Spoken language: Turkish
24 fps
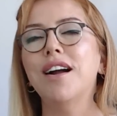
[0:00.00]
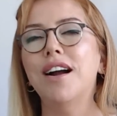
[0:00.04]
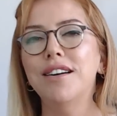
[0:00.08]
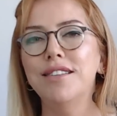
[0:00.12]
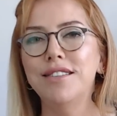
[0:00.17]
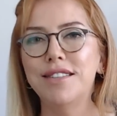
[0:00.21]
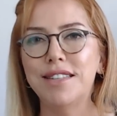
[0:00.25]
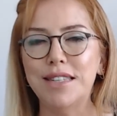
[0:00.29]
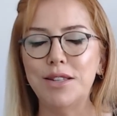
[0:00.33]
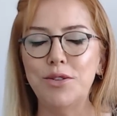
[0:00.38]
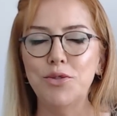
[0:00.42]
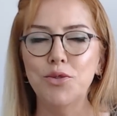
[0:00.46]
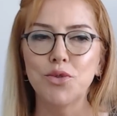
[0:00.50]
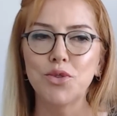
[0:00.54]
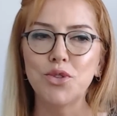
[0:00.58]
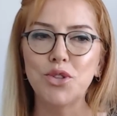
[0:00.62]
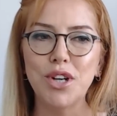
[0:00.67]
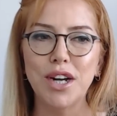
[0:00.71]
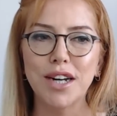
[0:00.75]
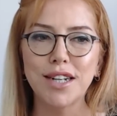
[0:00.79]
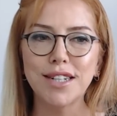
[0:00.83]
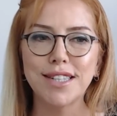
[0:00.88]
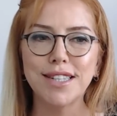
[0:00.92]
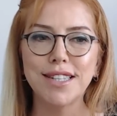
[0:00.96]
istiyor
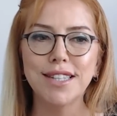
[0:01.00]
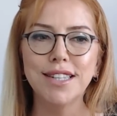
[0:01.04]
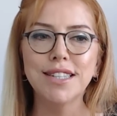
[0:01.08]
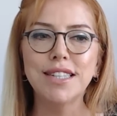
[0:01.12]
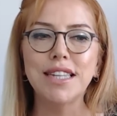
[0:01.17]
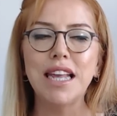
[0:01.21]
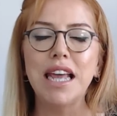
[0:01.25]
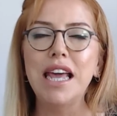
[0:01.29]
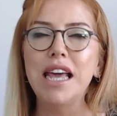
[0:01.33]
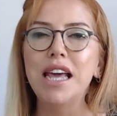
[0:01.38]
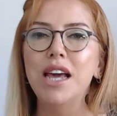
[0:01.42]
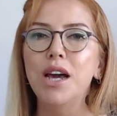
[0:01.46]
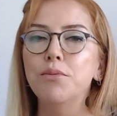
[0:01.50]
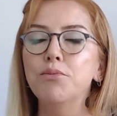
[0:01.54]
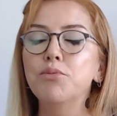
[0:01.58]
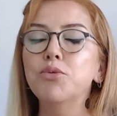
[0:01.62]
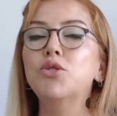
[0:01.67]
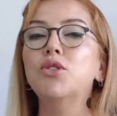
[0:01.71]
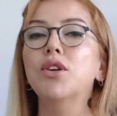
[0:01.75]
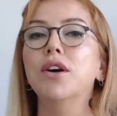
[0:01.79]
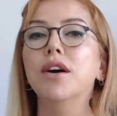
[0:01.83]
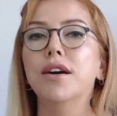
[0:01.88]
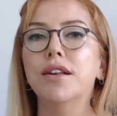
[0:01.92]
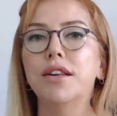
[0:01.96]
olacaksınız
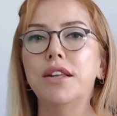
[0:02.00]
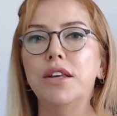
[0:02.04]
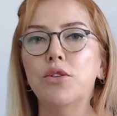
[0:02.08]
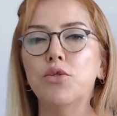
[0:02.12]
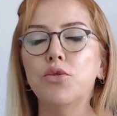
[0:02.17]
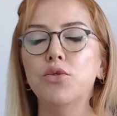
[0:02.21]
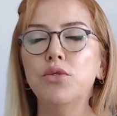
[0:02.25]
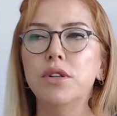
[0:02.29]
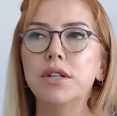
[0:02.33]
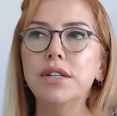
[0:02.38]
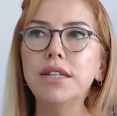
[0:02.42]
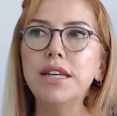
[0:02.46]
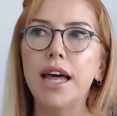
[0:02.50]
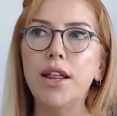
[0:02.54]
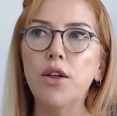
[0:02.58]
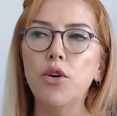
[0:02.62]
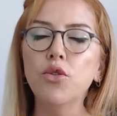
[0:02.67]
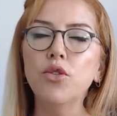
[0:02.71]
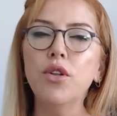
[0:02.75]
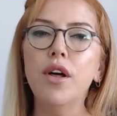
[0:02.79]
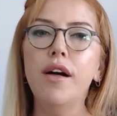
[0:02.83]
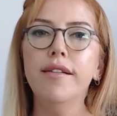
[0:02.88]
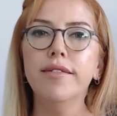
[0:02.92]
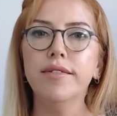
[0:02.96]
bu tarihi kullan. Yani
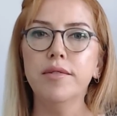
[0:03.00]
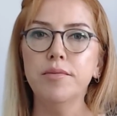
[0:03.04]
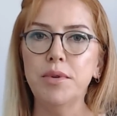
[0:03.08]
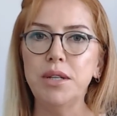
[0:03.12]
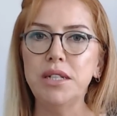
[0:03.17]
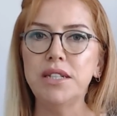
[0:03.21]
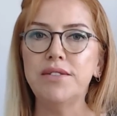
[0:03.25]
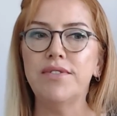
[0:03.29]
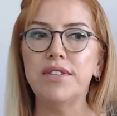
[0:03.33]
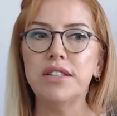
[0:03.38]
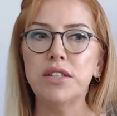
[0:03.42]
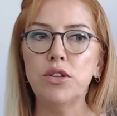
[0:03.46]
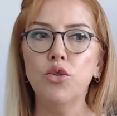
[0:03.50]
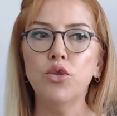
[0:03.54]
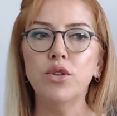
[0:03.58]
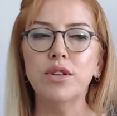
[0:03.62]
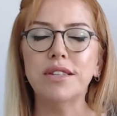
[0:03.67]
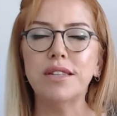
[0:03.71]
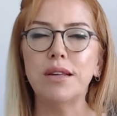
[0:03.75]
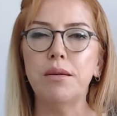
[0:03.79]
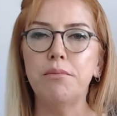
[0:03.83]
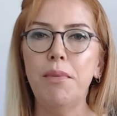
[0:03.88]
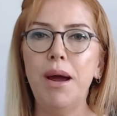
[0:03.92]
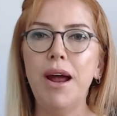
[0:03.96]
16 Mayıs ve
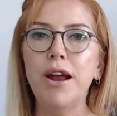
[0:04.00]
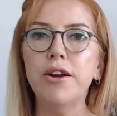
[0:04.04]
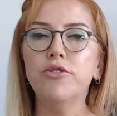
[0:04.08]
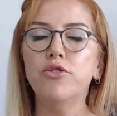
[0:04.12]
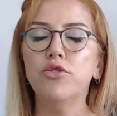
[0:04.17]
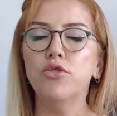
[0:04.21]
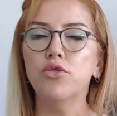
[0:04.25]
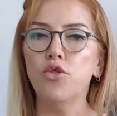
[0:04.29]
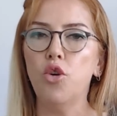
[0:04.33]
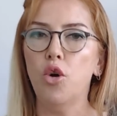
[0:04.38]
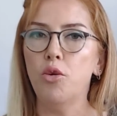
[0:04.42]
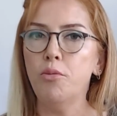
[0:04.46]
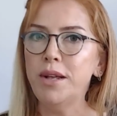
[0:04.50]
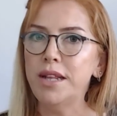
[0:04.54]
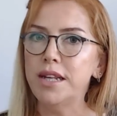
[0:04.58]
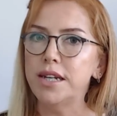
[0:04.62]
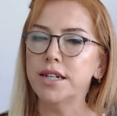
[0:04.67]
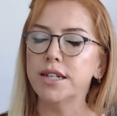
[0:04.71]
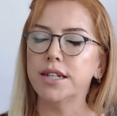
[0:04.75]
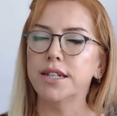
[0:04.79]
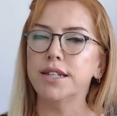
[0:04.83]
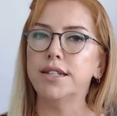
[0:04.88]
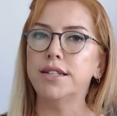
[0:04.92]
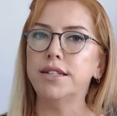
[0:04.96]
sonrasında Merkür normal
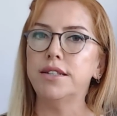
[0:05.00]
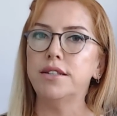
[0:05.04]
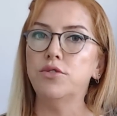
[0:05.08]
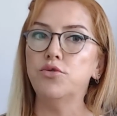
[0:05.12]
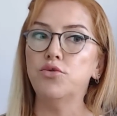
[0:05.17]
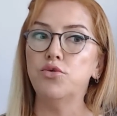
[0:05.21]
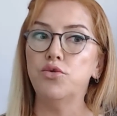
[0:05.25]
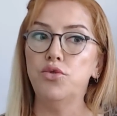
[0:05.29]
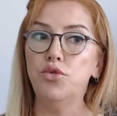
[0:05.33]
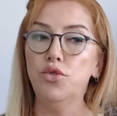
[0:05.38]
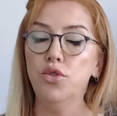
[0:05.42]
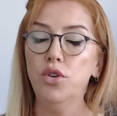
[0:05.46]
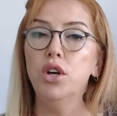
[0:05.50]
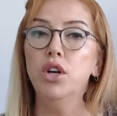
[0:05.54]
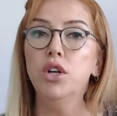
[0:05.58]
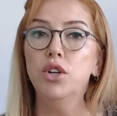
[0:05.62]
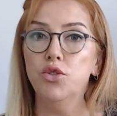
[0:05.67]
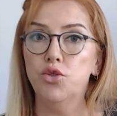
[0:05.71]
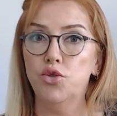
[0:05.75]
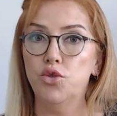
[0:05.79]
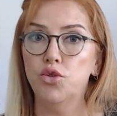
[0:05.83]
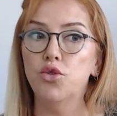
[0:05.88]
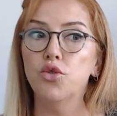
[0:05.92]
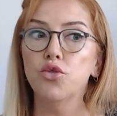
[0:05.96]
hareketine dönüyor.
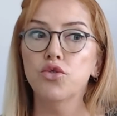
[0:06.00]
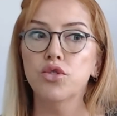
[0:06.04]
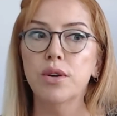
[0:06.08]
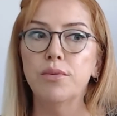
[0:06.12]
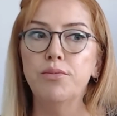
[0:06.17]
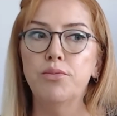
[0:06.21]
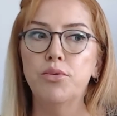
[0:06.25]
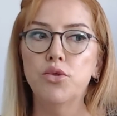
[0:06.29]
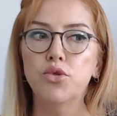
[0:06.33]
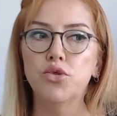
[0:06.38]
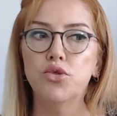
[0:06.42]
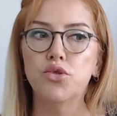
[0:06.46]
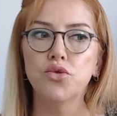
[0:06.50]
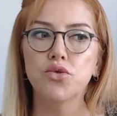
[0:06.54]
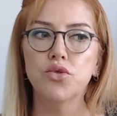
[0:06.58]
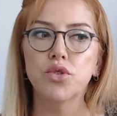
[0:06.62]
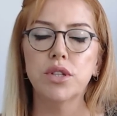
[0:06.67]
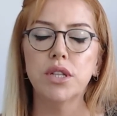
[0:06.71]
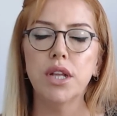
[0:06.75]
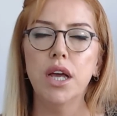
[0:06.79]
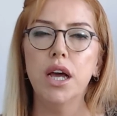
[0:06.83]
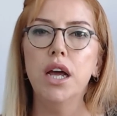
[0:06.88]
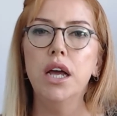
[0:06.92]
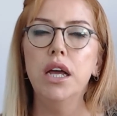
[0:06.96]
Çünkü o da
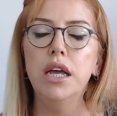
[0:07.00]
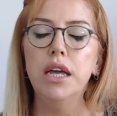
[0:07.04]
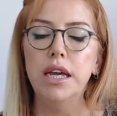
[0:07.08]
burcunuzda.